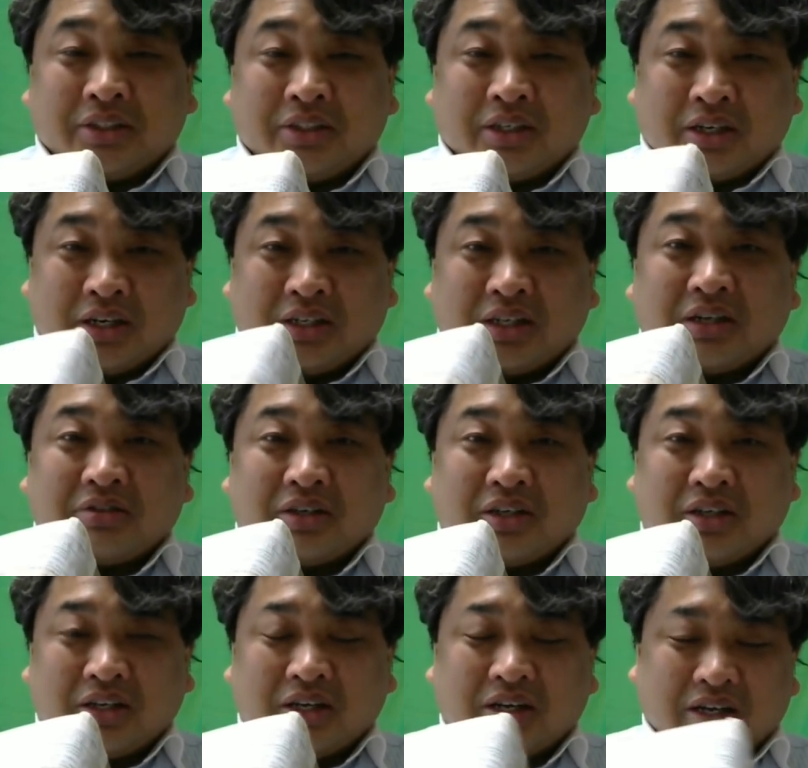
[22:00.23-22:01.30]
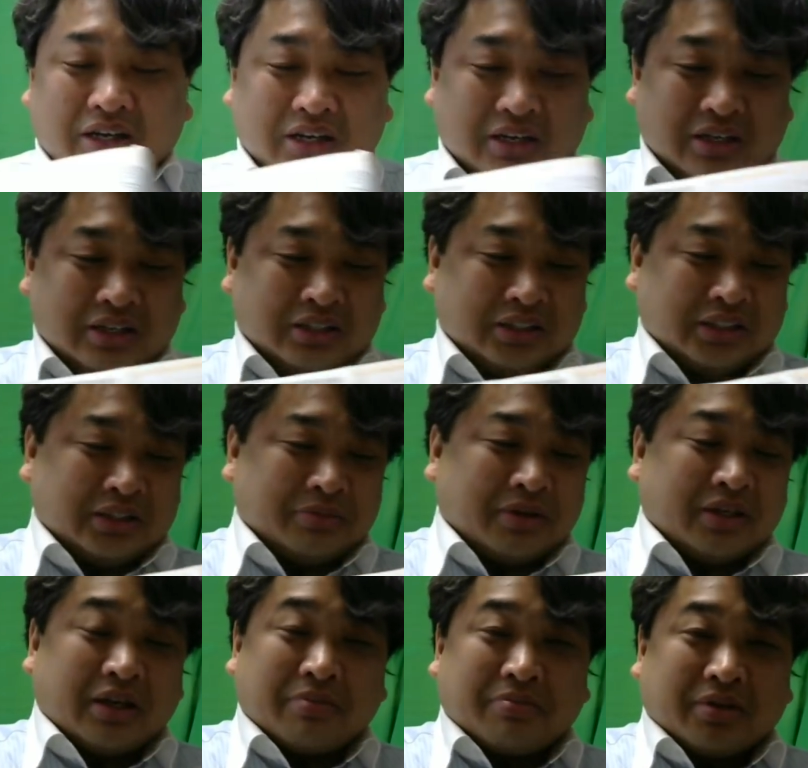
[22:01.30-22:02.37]
地が書いてあるだけで、千葉
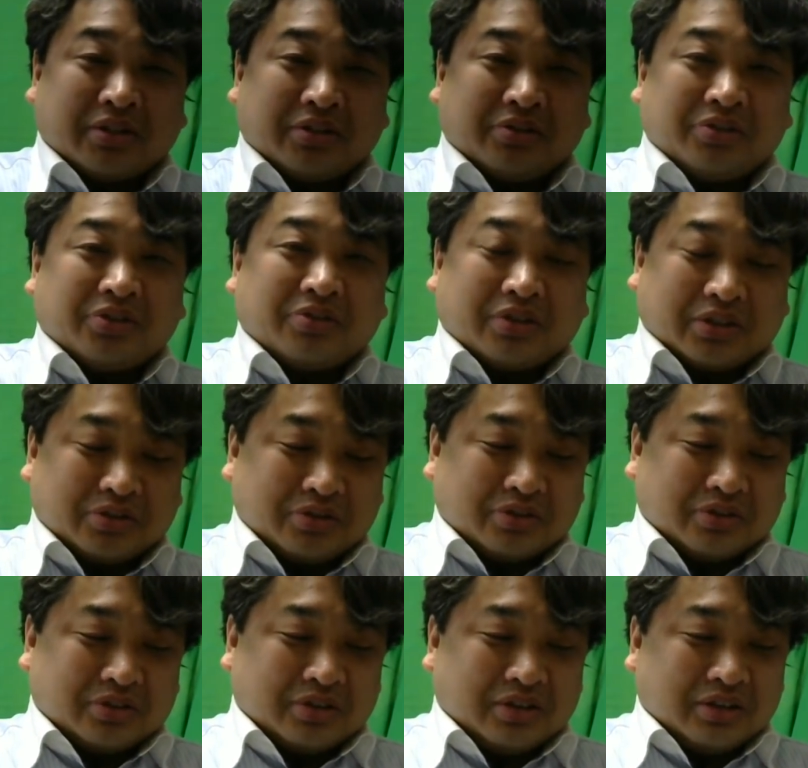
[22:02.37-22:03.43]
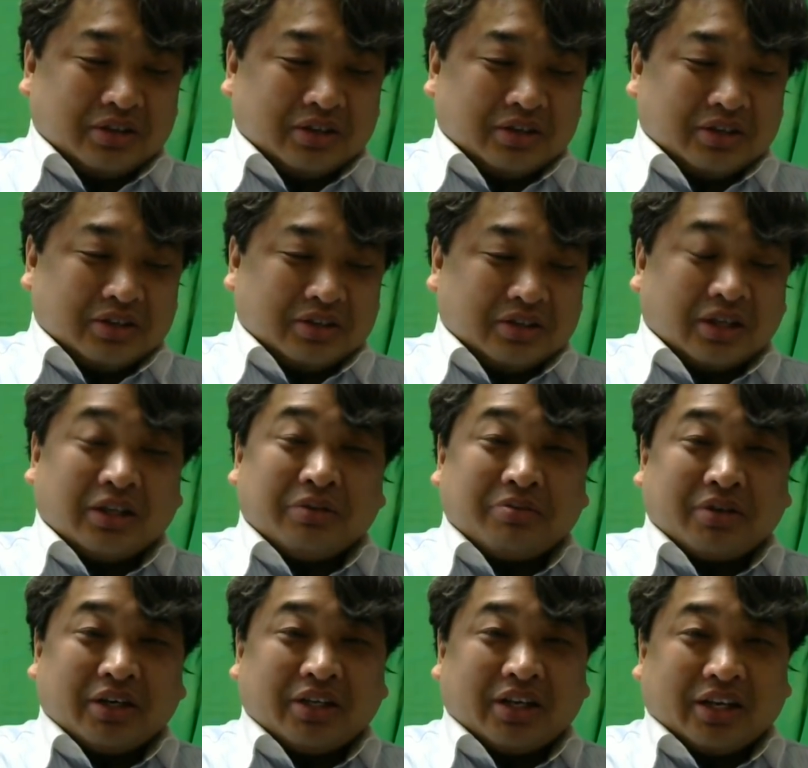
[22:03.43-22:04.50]
県松戸市とかそういうの何にも
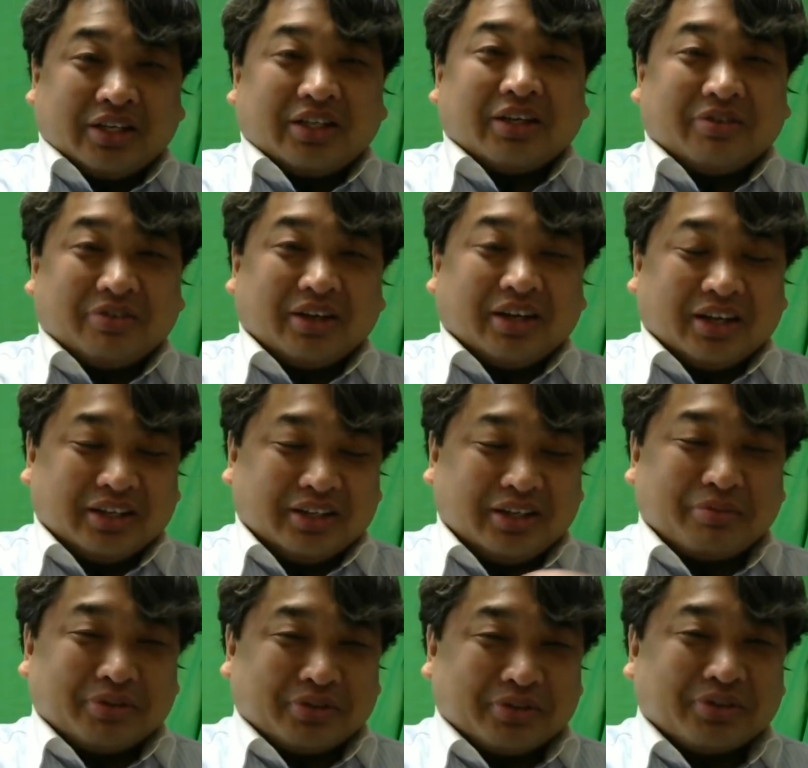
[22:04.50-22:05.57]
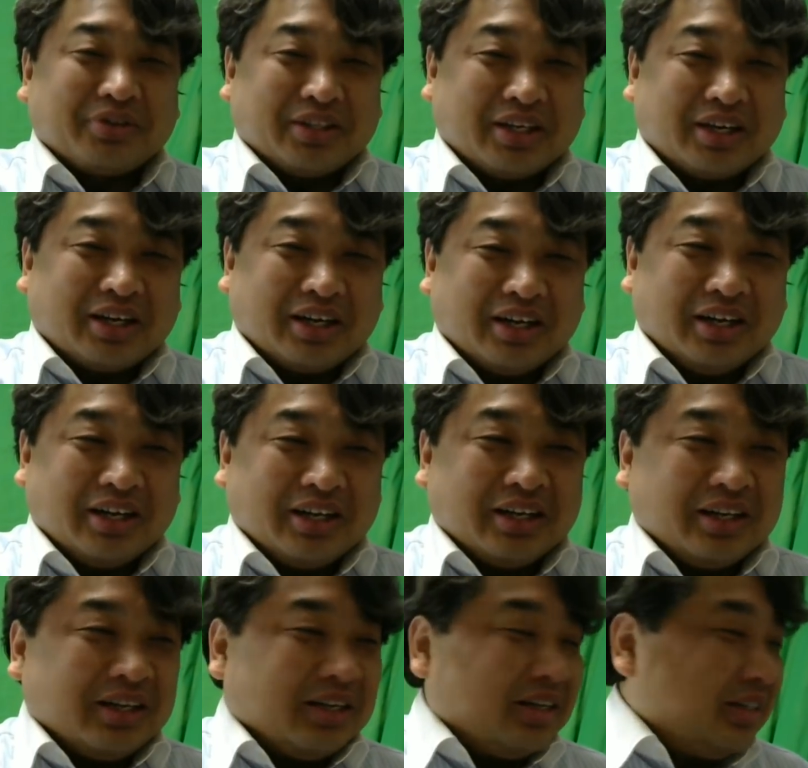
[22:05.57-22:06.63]
書いてないんだよね。でも届いた。
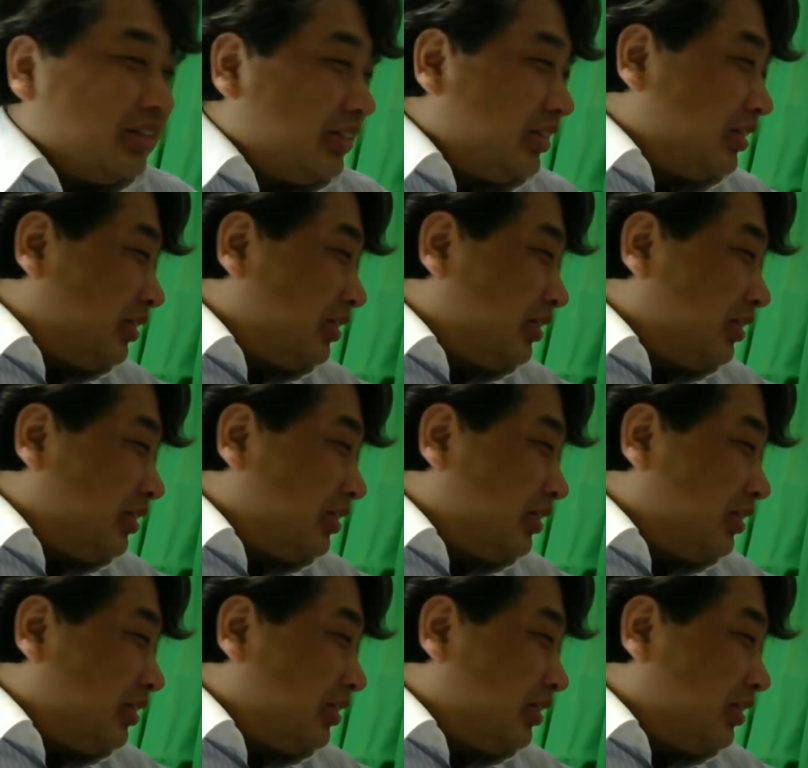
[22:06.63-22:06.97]
す